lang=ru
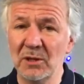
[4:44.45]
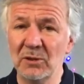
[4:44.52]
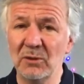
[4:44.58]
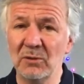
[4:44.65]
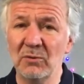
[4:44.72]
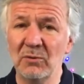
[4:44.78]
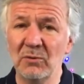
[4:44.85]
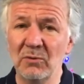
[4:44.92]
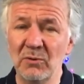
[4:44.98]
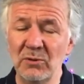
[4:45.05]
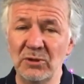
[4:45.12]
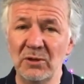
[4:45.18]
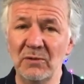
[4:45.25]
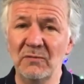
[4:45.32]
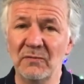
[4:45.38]
Это
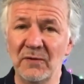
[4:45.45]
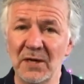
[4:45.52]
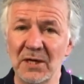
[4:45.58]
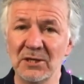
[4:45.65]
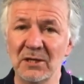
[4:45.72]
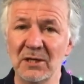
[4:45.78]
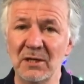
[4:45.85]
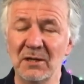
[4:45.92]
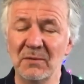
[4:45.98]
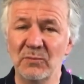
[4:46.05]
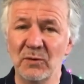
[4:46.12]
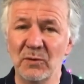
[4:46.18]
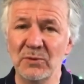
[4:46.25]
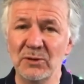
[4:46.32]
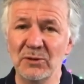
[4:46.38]
очень важная
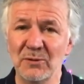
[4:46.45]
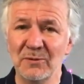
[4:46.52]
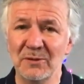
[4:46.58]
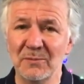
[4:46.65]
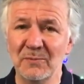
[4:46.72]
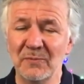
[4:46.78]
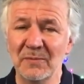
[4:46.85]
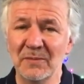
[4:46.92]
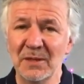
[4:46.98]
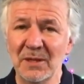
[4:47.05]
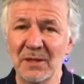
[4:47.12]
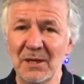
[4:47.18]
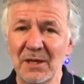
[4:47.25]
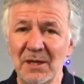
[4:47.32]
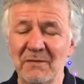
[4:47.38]
помощь людям.
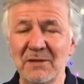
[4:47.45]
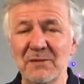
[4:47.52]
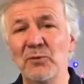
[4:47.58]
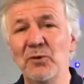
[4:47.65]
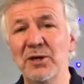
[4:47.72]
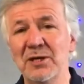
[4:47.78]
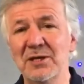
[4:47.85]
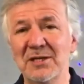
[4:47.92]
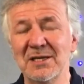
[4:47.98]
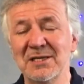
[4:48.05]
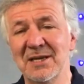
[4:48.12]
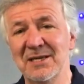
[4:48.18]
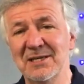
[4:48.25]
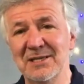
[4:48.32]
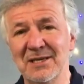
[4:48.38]
Ведь многие из нас
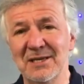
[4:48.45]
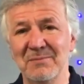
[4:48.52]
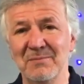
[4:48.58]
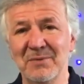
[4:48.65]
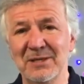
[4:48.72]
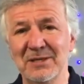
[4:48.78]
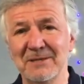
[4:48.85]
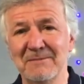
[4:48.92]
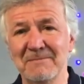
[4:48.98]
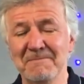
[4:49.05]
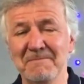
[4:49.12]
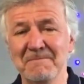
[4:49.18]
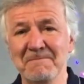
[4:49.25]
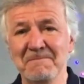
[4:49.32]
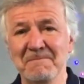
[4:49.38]
хотели быть
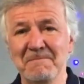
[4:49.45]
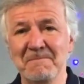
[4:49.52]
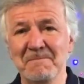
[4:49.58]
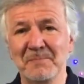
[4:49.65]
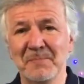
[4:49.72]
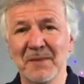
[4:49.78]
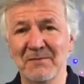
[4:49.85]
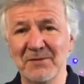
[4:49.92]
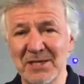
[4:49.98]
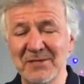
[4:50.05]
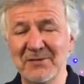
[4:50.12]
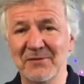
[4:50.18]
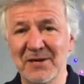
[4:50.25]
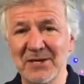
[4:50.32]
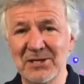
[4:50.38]
в
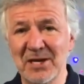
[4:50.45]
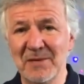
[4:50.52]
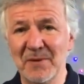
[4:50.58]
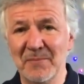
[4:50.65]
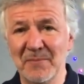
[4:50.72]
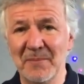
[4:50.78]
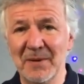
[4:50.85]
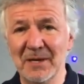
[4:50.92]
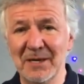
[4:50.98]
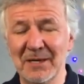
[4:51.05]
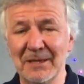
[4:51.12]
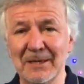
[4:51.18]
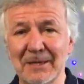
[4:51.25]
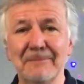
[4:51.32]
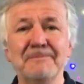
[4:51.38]
детстве врачами,
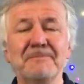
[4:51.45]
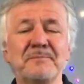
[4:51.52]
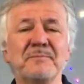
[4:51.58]
помогать, да?